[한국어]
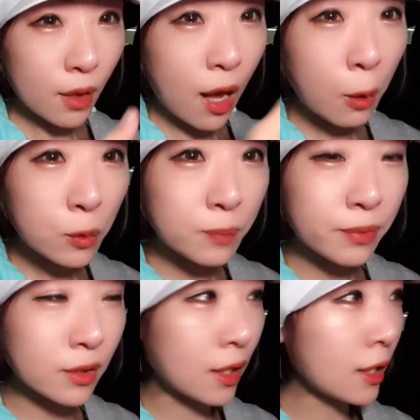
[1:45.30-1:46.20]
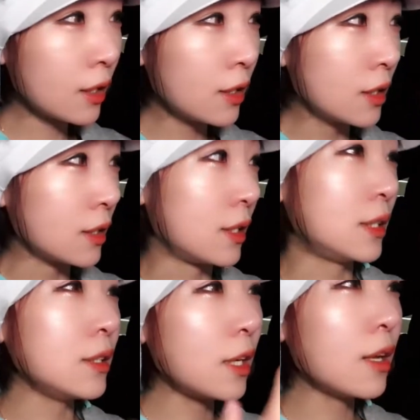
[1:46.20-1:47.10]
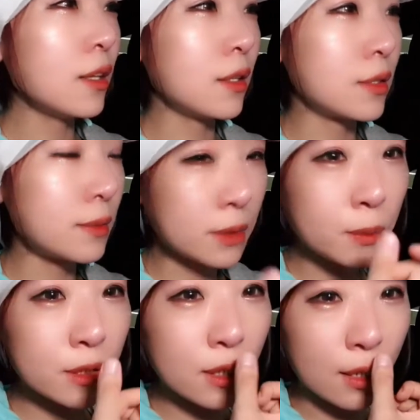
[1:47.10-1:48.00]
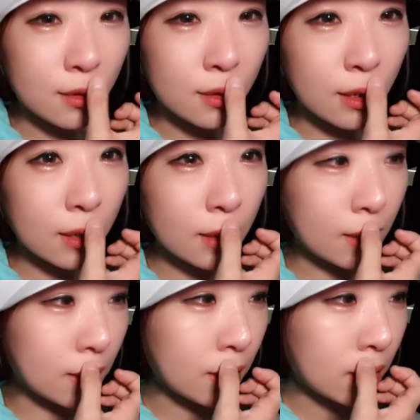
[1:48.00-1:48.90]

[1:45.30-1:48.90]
하고 싶은데 이게 실행하는 게 참 쉽지가 않은데